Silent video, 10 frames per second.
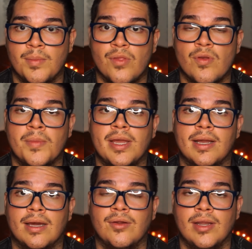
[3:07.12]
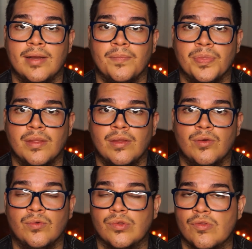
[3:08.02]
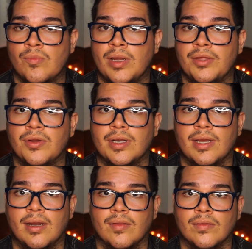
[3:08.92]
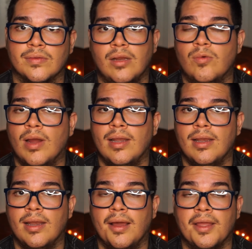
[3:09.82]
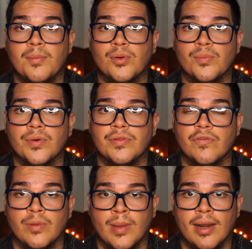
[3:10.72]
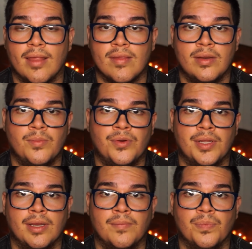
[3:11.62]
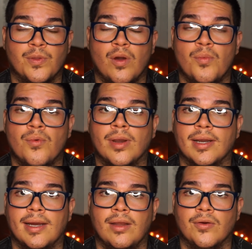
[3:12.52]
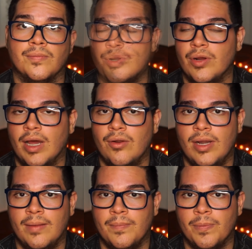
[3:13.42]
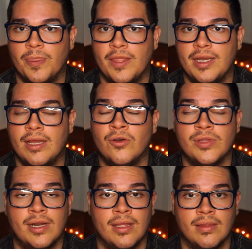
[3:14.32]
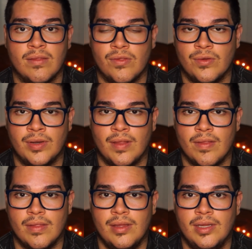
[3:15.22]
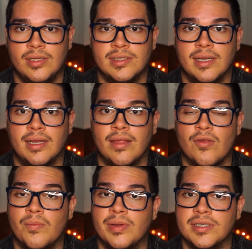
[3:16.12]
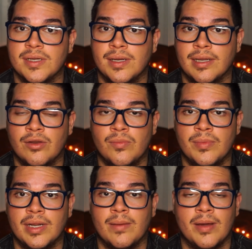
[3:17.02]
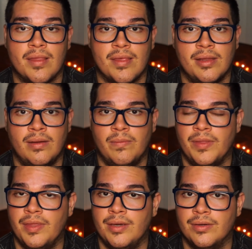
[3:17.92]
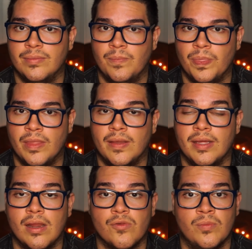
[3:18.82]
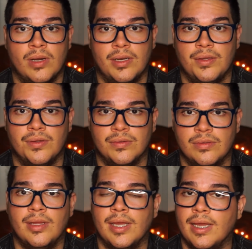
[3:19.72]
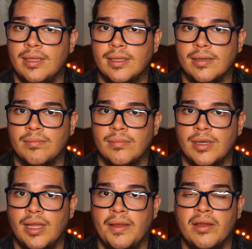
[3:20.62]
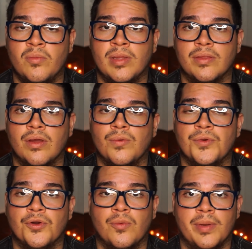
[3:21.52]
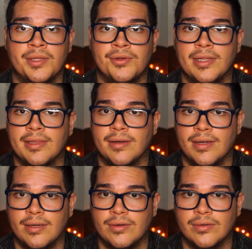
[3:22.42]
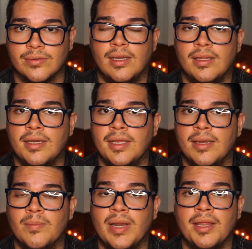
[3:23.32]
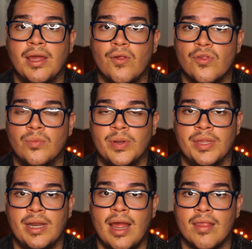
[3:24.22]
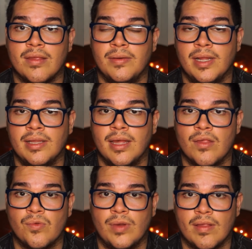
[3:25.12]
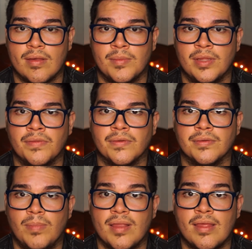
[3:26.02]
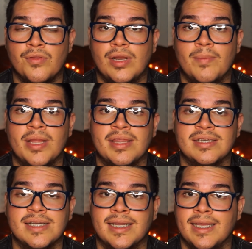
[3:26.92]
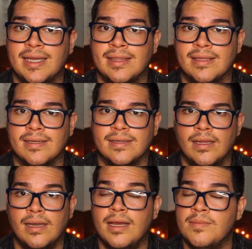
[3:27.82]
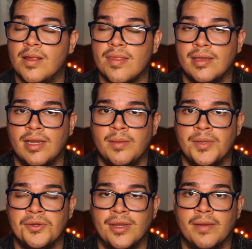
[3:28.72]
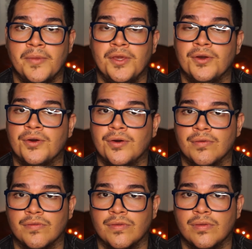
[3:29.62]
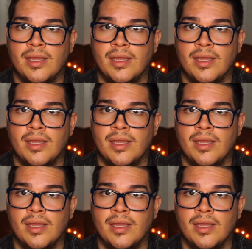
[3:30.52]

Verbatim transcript: también su amiga Carola, junto a su marido Ricardo, el cual les había propuesto filmar la ceremonia como un regalo, pero Carola tenía otras intenciones, ya que sospechaba que el hombre que aparecía en el video era su marido. Esta les había comentado a algunos compañeros del trabajo que tenían planeado sorprender a Silvia el día de su casamiento, pasando la pantalla gigante, nada más y nada menos que el video Hot